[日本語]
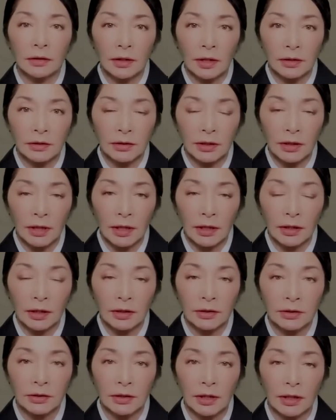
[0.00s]
たんじゃないか
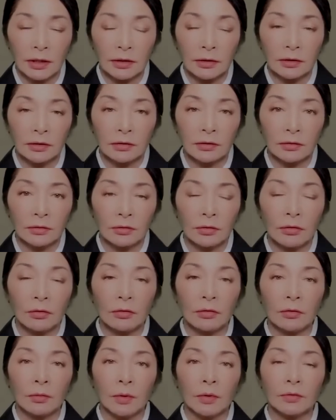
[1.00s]
しらと
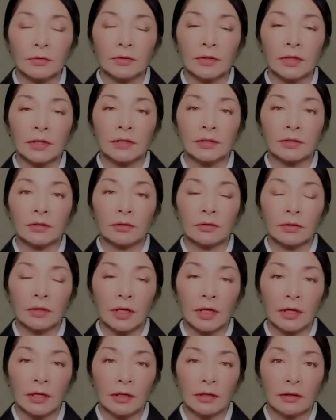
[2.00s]
思うんですよ
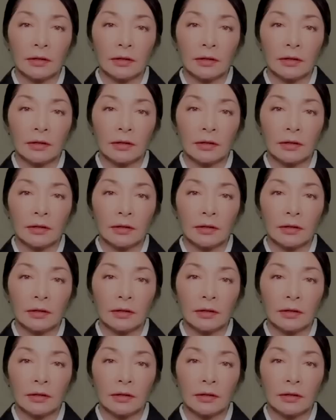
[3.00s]
ね。